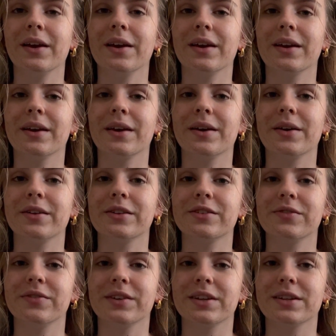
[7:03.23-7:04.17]
e,
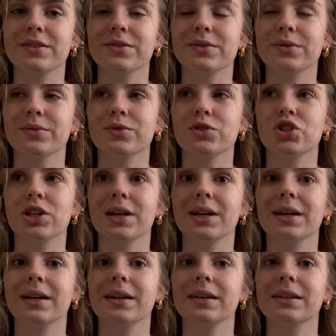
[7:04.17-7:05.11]
twierdzą,
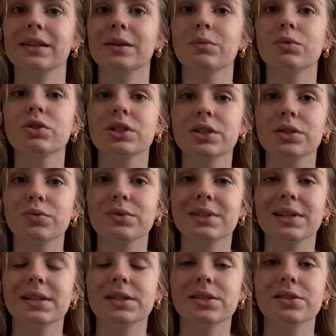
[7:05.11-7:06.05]
że nie można się
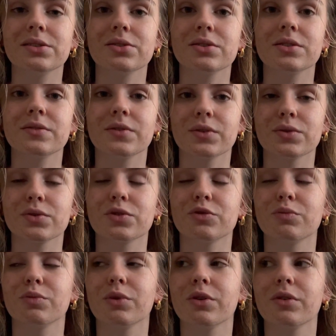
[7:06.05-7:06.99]
uzależnić od związku,
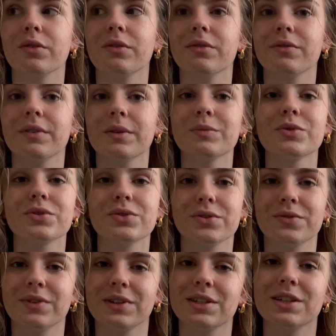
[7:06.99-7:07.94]
bo wiem to z
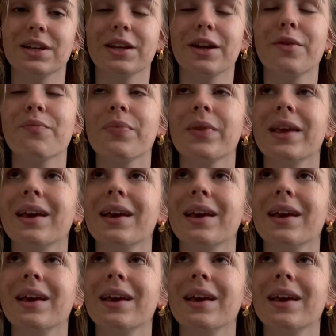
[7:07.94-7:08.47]
doświadczenia,